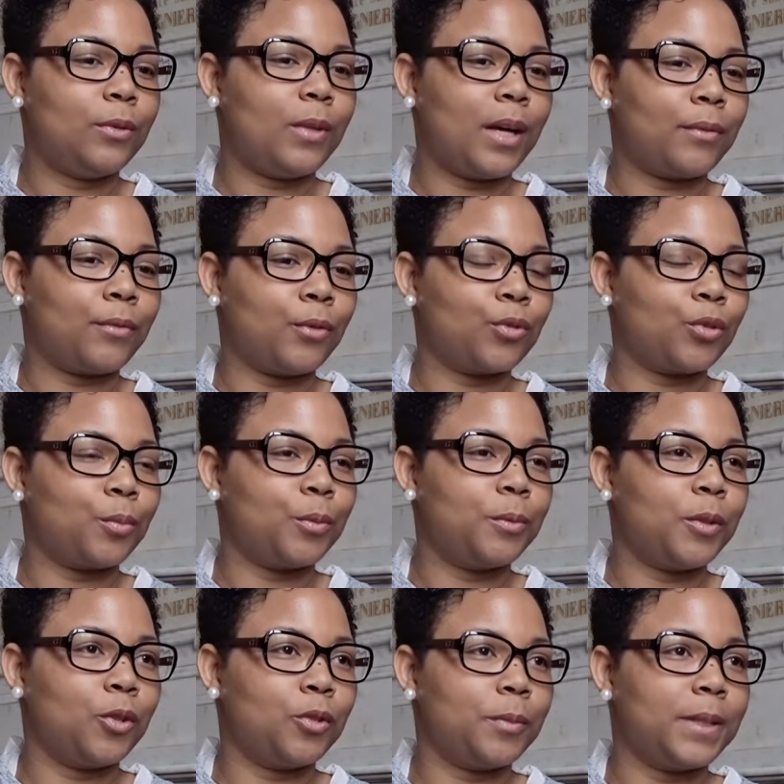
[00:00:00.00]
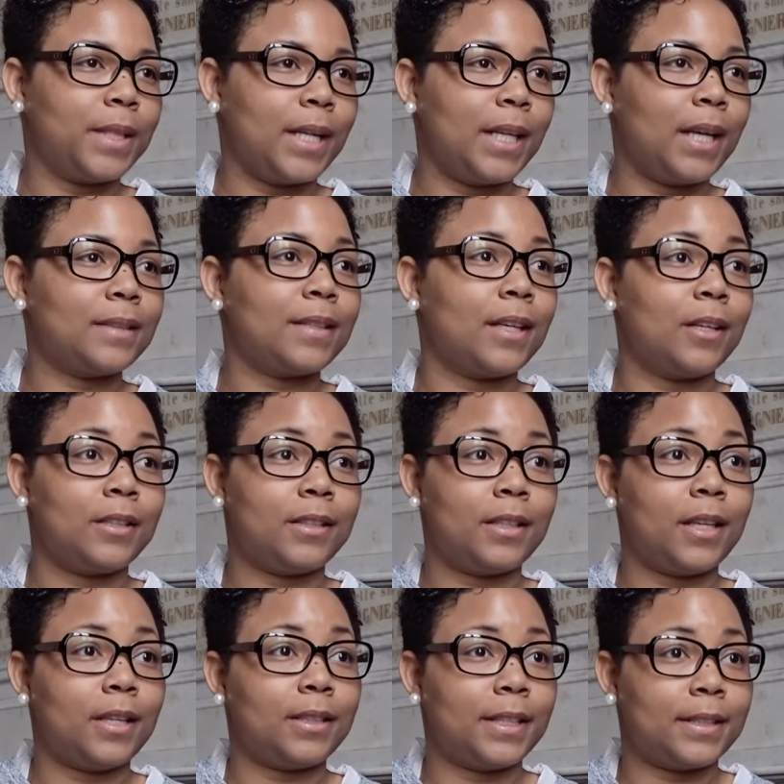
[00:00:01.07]
de la fonction publique hospitalière, c'est un,
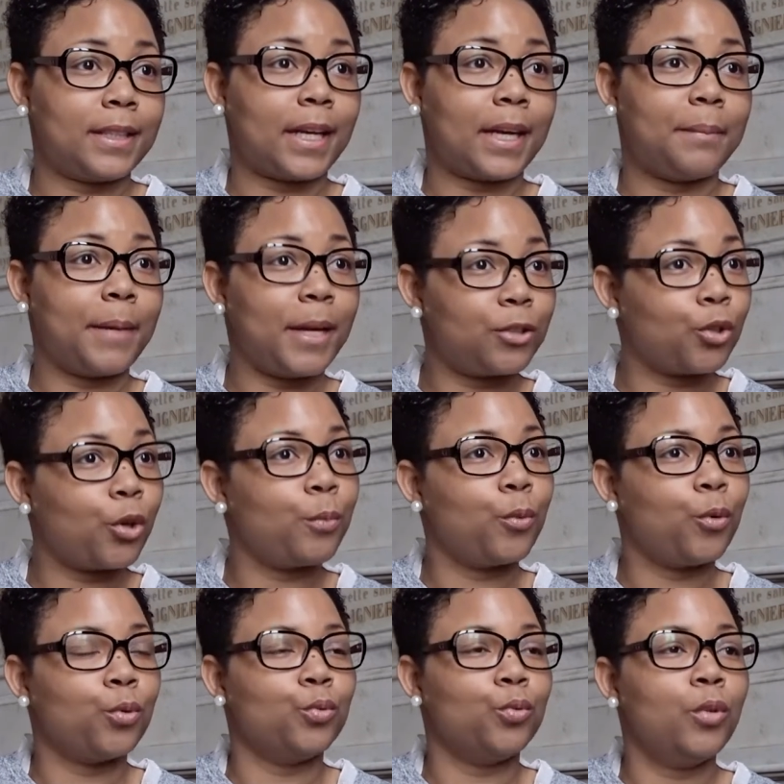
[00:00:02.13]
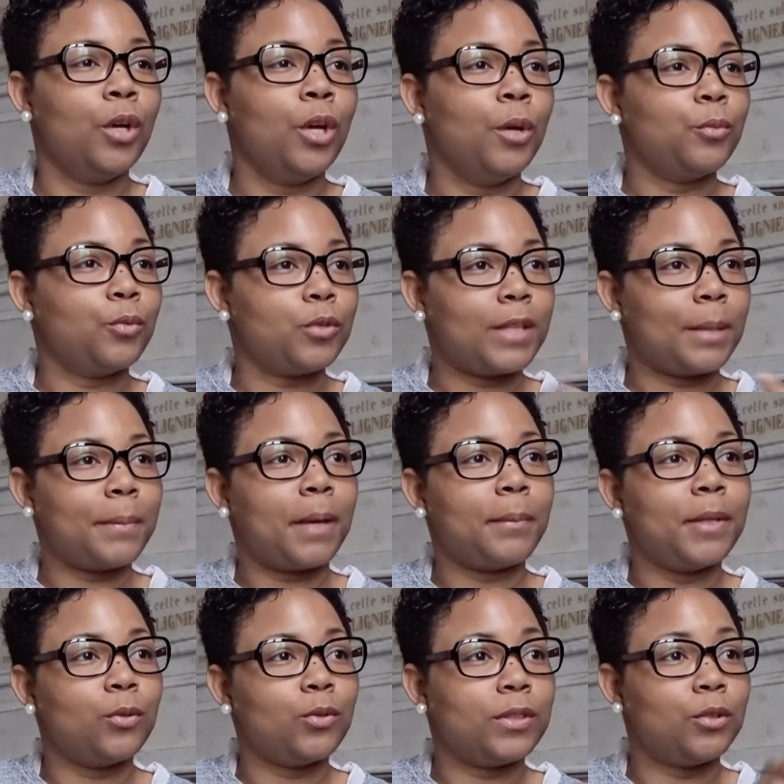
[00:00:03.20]
un, intérêt majeur pour nous, que ça
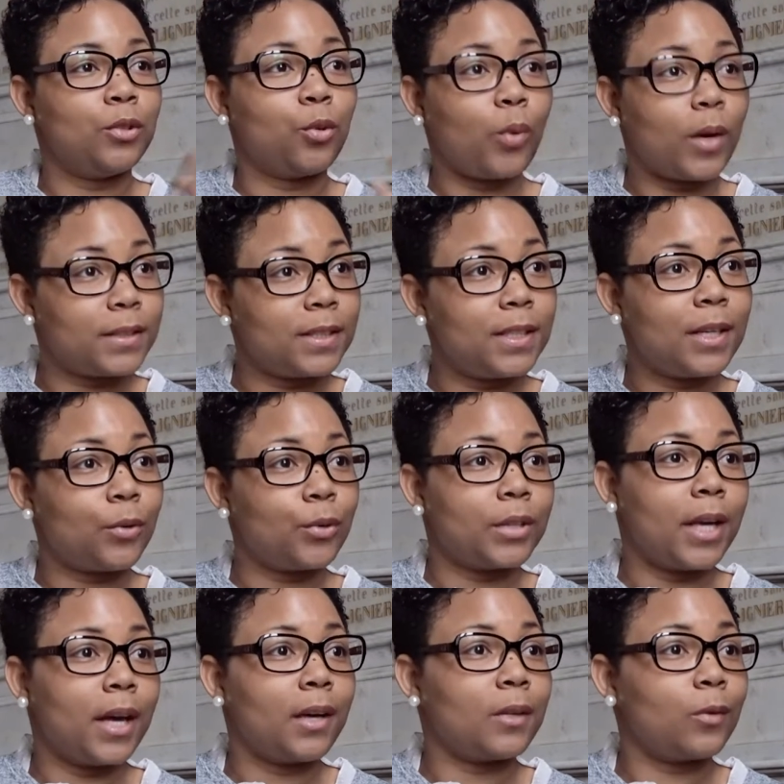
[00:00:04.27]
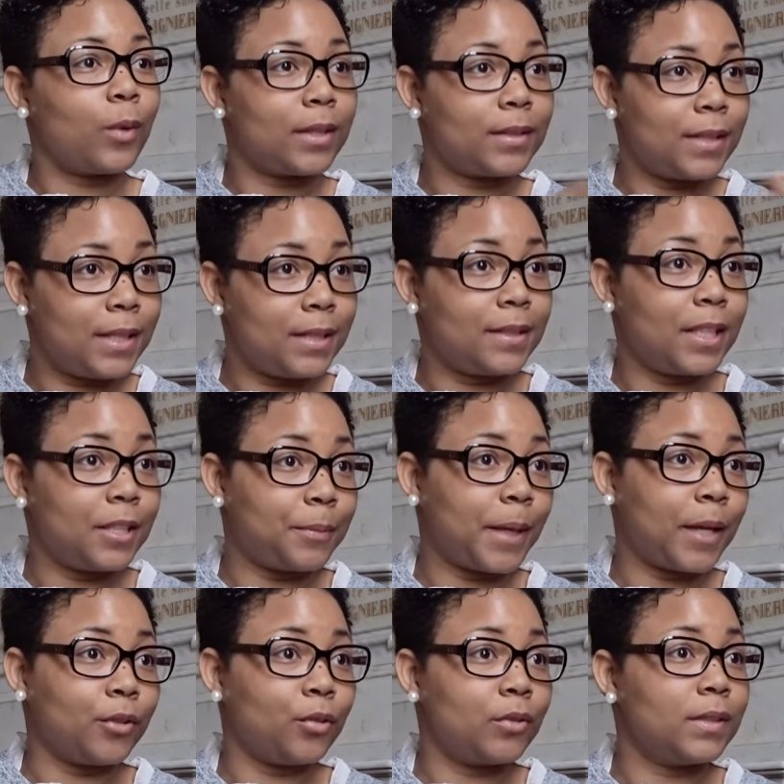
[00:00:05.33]
permet aussi de croiser les regards, croiser les
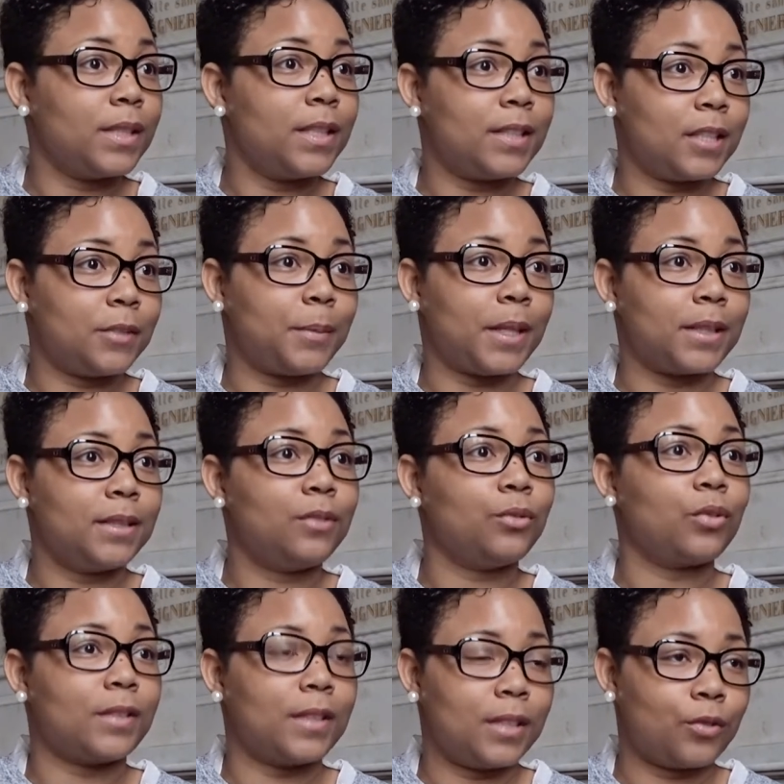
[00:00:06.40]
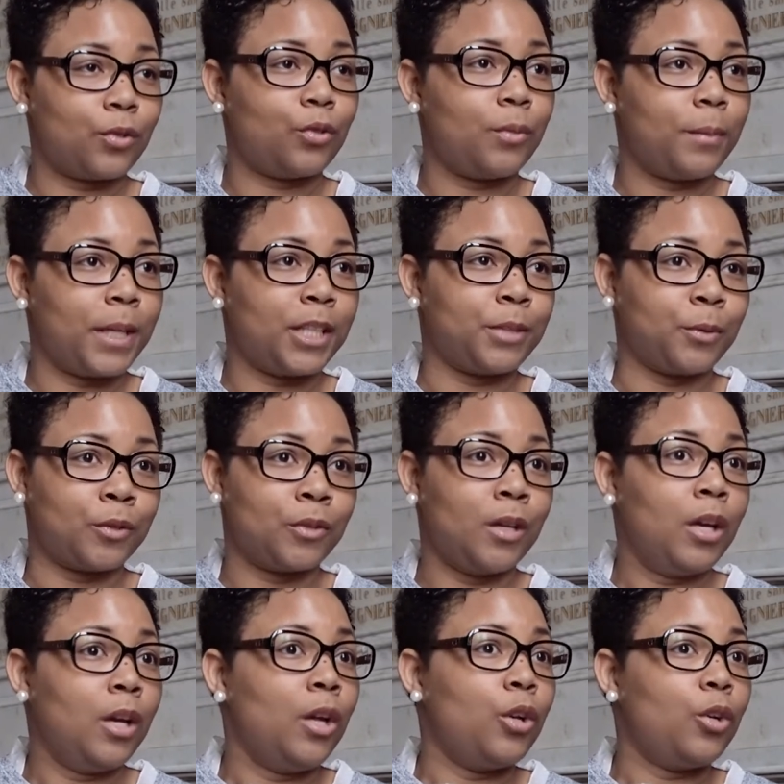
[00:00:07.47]
expériences et les expertises sur ces questions de management.
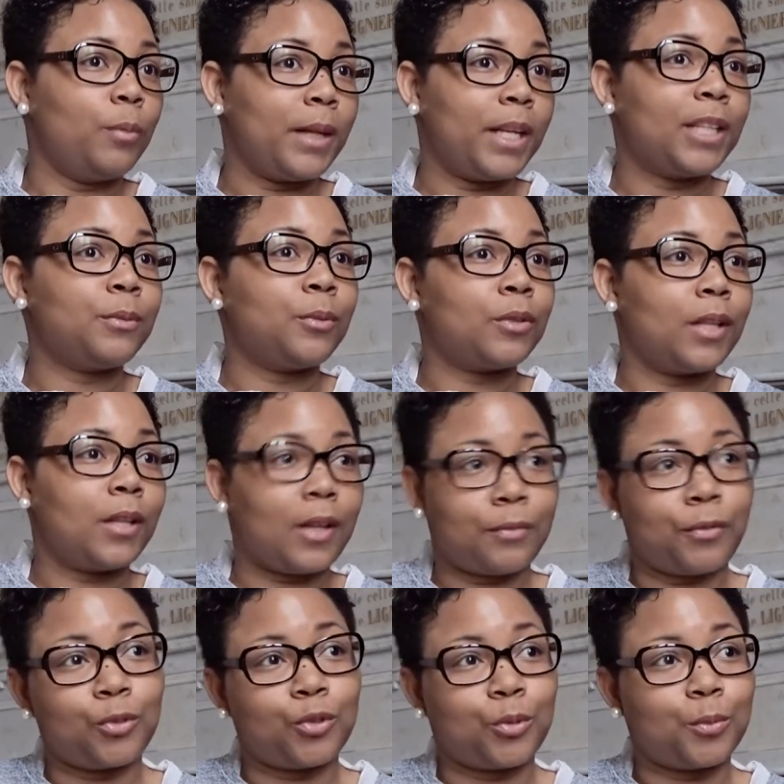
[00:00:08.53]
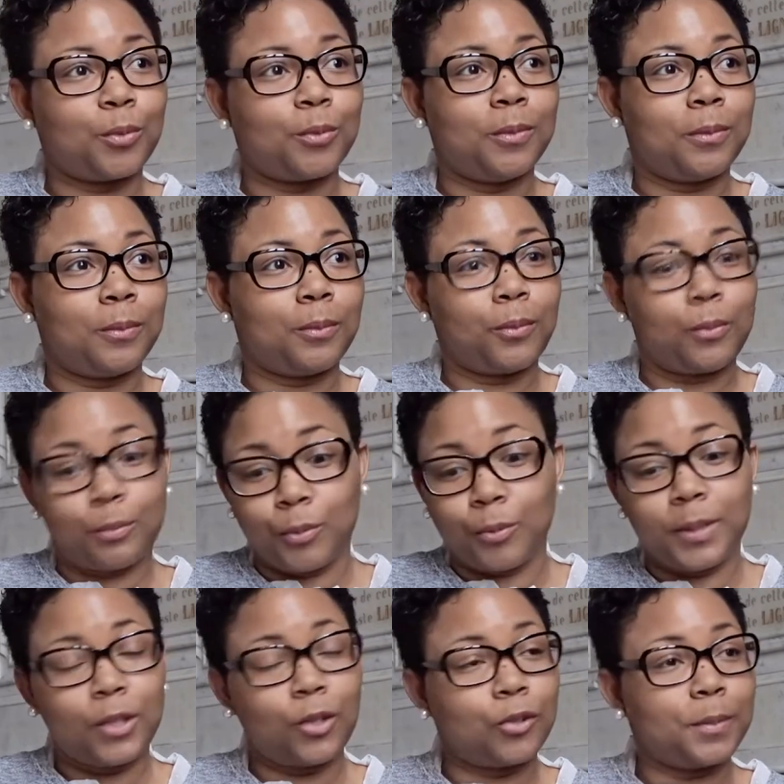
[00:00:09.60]
Le management dans la fonction publique
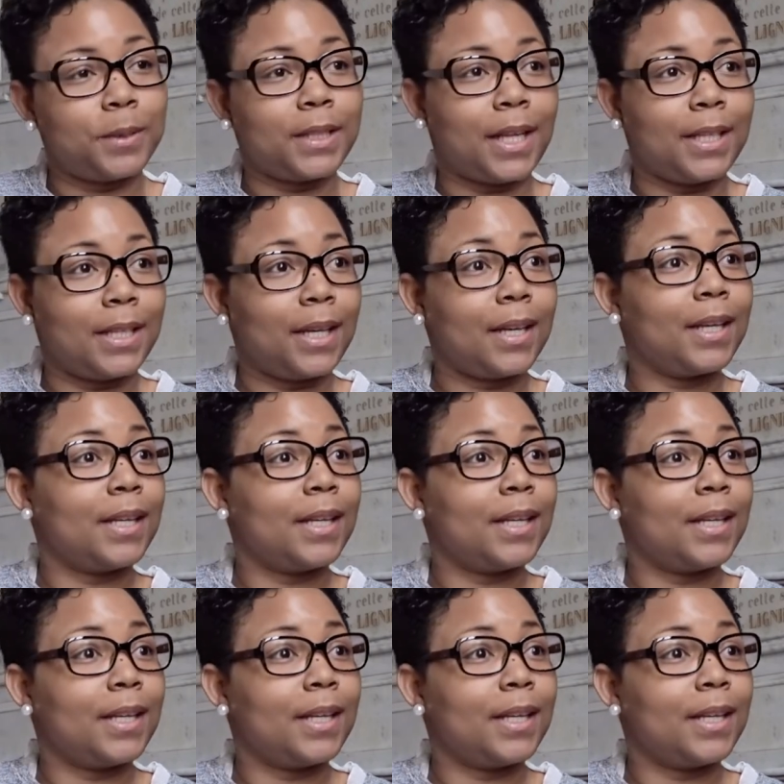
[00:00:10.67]
publique hospitalière